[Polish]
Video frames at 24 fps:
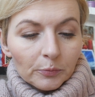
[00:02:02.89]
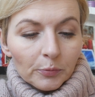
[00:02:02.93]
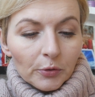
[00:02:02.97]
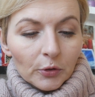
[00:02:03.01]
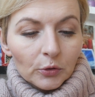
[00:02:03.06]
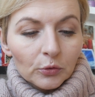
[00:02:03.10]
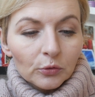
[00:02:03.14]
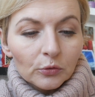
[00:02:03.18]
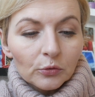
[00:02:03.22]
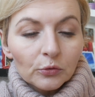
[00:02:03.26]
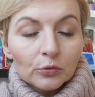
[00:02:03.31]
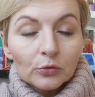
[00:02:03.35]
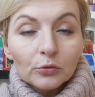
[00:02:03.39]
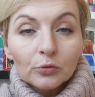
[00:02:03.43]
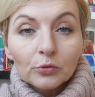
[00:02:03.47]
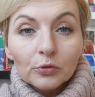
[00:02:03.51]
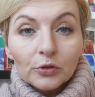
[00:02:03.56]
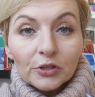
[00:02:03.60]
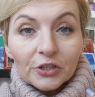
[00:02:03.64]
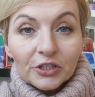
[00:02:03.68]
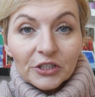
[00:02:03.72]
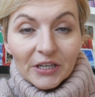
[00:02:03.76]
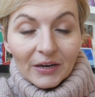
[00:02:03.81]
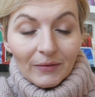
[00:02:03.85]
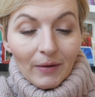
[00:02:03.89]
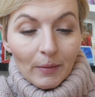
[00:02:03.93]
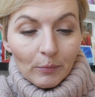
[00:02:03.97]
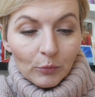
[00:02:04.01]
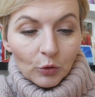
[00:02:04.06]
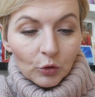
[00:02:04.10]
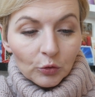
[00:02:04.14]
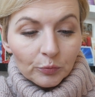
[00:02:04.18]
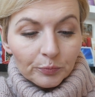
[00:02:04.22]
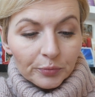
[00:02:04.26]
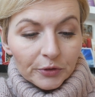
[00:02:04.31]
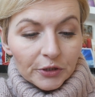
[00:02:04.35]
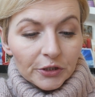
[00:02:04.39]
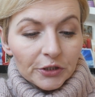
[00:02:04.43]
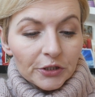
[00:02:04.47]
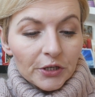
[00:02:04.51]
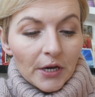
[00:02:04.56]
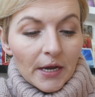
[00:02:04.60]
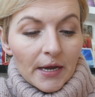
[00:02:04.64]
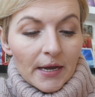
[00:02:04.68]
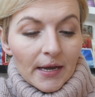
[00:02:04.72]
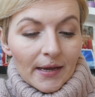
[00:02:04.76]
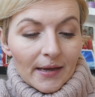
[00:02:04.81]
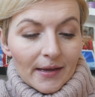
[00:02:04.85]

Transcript: produktu, który chciałam kupić,